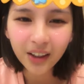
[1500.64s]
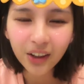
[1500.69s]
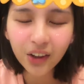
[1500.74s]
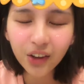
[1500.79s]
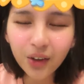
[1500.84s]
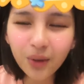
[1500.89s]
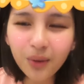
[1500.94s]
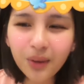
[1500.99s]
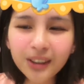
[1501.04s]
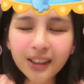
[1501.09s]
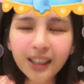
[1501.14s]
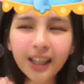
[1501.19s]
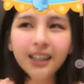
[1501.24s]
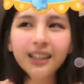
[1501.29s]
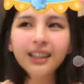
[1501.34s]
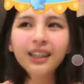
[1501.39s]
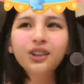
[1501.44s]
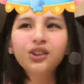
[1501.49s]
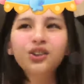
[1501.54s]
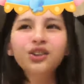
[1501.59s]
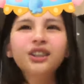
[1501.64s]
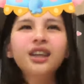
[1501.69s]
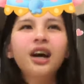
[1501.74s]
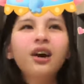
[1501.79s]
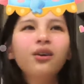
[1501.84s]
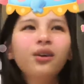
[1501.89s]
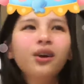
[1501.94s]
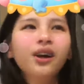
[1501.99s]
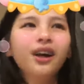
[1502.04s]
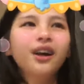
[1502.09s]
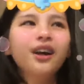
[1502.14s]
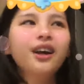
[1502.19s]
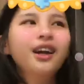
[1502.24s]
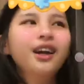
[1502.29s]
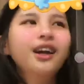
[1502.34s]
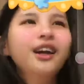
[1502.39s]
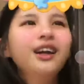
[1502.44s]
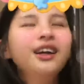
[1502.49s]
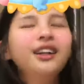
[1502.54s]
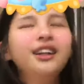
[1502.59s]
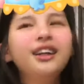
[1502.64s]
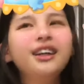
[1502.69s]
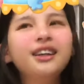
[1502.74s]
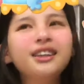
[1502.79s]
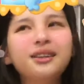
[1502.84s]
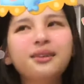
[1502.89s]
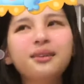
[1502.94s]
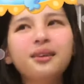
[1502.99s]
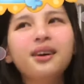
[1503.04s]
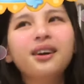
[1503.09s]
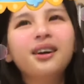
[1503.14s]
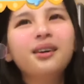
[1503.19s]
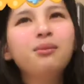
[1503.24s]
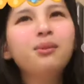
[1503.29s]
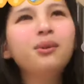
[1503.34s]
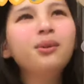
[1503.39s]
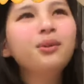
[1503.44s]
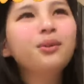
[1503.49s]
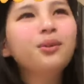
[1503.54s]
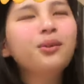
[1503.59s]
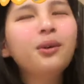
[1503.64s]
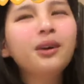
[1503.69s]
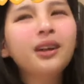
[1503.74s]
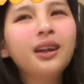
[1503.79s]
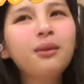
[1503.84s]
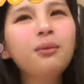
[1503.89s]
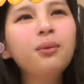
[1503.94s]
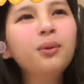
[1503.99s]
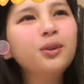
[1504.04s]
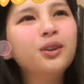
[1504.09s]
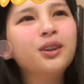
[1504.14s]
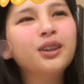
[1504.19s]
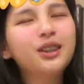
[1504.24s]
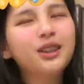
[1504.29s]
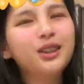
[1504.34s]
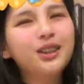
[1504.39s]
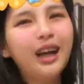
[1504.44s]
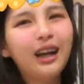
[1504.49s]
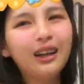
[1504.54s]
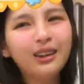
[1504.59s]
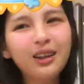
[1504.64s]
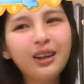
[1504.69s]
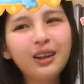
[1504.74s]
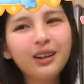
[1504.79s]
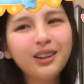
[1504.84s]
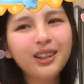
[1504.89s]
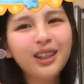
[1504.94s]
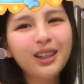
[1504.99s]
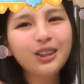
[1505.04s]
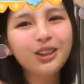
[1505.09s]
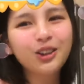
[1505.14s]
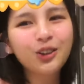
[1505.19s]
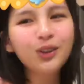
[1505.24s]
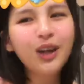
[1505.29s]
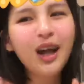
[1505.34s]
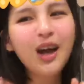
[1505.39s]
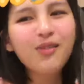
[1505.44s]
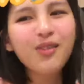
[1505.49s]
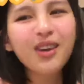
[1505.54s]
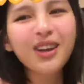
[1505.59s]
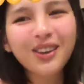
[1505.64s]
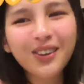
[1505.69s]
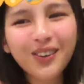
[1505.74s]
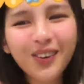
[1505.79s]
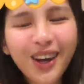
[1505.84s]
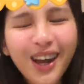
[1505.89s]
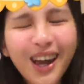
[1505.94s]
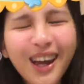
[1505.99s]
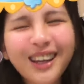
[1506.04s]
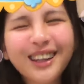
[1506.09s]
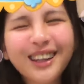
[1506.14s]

因为我前几天去教会，那个什么牧，我的牧师就讲一下要出来面对，